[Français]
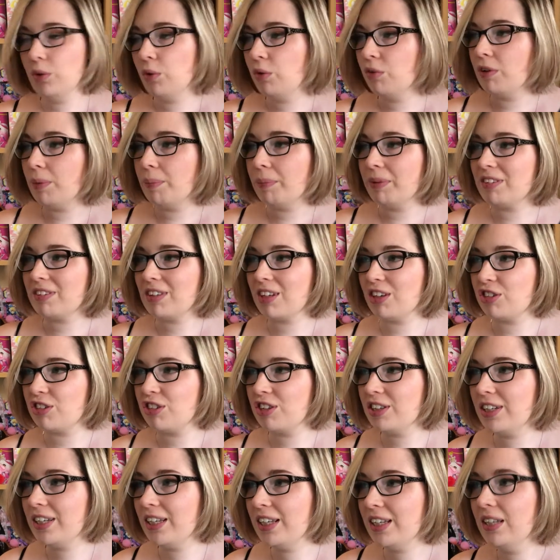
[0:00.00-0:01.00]
on va pas se
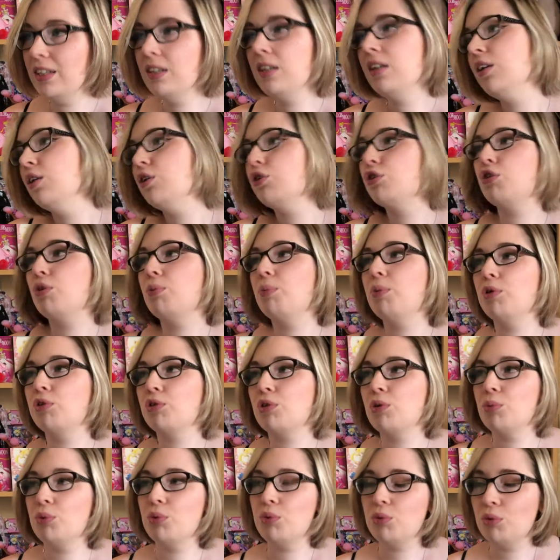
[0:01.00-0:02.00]
cacher, je
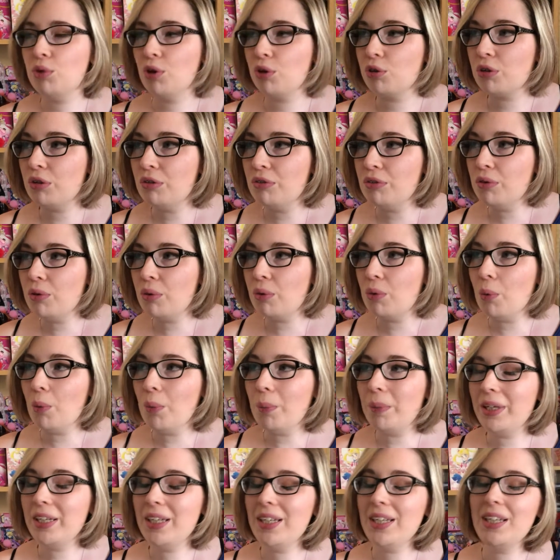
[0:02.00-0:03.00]
pense que beaucoup d'entre vous l'ont
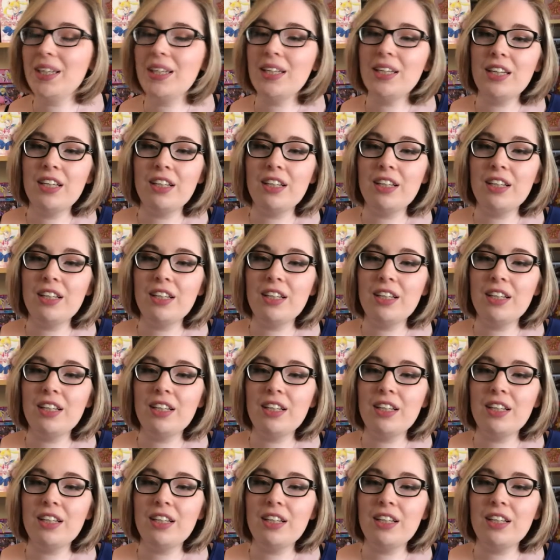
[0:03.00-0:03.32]
compris.